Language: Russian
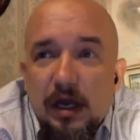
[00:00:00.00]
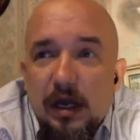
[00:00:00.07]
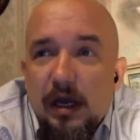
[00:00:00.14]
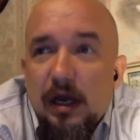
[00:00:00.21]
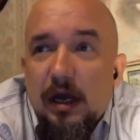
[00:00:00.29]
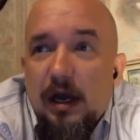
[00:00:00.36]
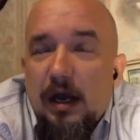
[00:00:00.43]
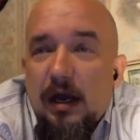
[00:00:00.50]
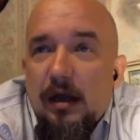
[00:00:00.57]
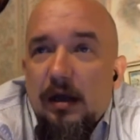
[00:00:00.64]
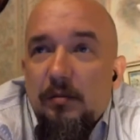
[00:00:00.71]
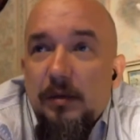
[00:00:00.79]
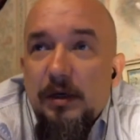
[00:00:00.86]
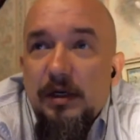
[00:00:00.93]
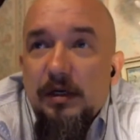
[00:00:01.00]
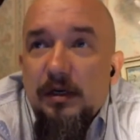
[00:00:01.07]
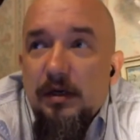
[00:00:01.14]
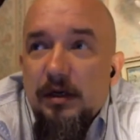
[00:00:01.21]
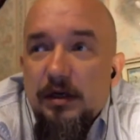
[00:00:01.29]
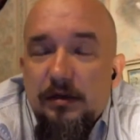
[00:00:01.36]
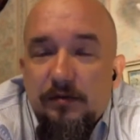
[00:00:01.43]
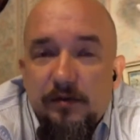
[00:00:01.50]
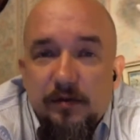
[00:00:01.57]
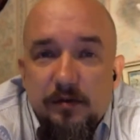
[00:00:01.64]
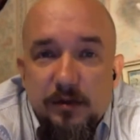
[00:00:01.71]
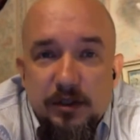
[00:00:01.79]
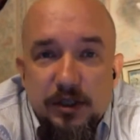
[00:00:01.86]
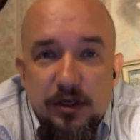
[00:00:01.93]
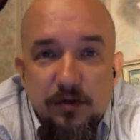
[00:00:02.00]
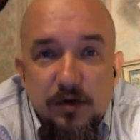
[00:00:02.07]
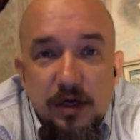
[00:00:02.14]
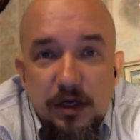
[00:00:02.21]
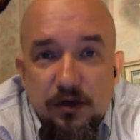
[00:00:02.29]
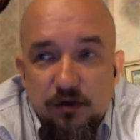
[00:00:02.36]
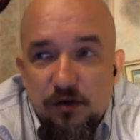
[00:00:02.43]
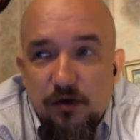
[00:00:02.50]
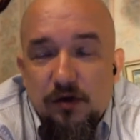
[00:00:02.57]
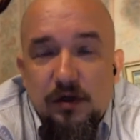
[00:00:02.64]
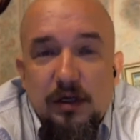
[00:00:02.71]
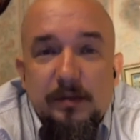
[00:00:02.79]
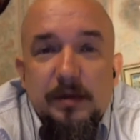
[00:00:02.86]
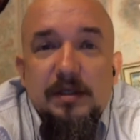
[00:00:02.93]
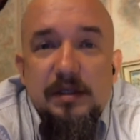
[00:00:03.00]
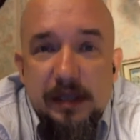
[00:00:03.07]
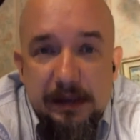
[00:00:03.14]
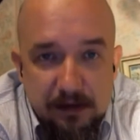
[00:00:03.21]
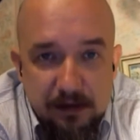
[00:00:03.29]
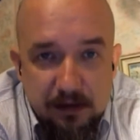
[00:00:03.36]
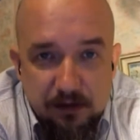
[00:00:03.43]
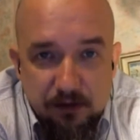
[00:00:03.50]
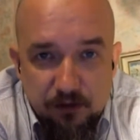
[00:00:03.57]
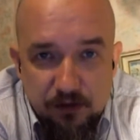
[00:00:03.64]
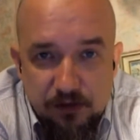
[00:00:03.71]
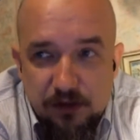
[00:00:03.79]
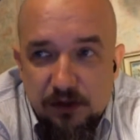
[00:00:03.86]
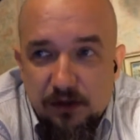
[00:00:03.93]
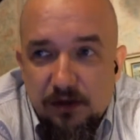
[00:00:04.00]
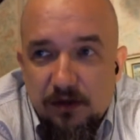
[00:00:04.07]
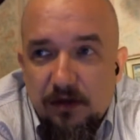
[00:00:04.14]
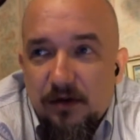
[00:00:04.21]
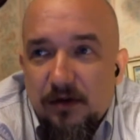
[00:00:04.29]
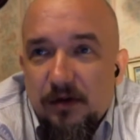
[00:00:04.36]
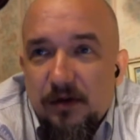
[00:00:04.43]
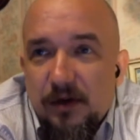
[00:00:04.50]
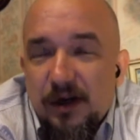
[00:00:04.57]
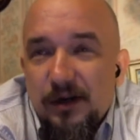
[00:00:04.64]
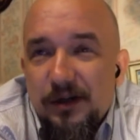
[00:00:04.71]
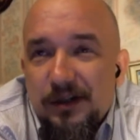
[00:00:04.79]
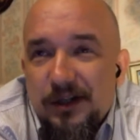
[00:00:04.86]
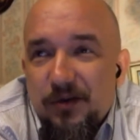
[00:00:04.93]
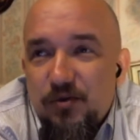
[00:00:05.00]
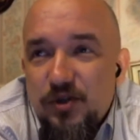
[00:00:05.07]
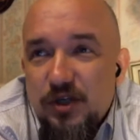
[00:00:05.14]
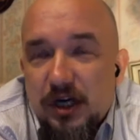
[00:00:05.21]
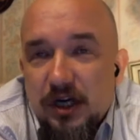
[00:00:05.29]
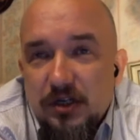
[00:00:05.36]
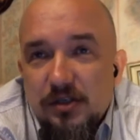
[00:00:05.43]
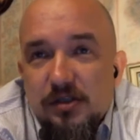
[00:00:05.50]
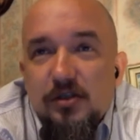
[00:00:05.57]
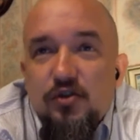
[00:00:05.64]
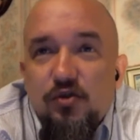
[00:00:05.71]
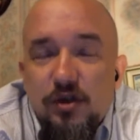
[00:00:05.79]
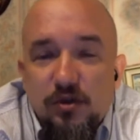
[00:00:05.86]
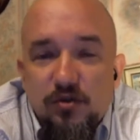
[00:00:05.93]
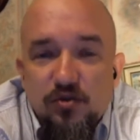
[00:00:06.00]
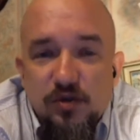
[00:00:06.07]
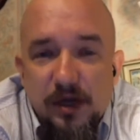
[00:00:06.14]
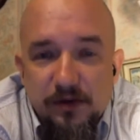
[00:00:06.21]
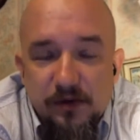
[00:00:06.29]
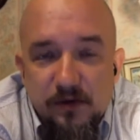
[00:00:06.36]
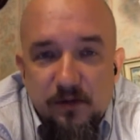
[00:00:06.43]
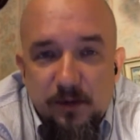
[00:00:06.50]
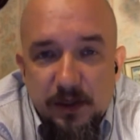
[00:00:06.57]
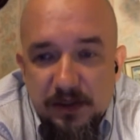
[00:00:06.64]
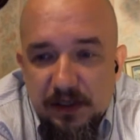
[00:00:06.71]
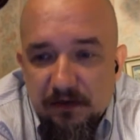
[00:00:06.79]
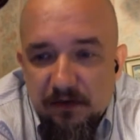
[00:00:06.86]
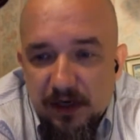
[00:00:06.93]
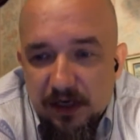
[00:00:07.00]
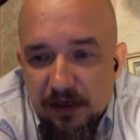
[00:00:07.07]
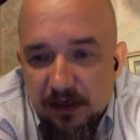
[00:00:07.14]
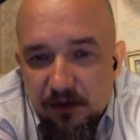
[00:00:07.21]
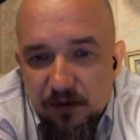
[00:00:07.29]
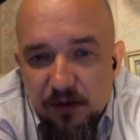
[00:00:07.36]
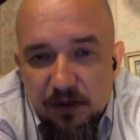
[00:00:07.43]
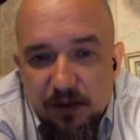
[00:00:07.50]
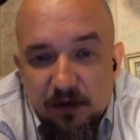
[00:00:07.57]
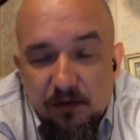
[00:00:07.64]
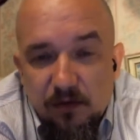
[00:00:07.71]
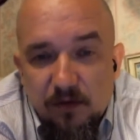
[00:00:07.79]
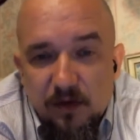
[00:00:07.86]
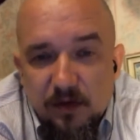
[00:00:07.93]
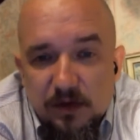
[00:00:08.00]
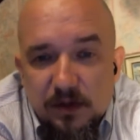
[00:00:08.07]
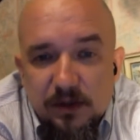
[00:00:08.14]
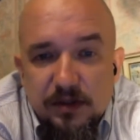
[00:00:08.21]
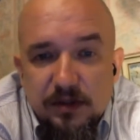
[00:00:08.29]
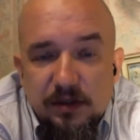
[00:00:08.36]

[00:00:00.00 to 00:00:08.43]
А мы, э, мы Женю не еще не представили. То есть э, как-то так уже кажется, что не нуждается в представлении люди такого, значит,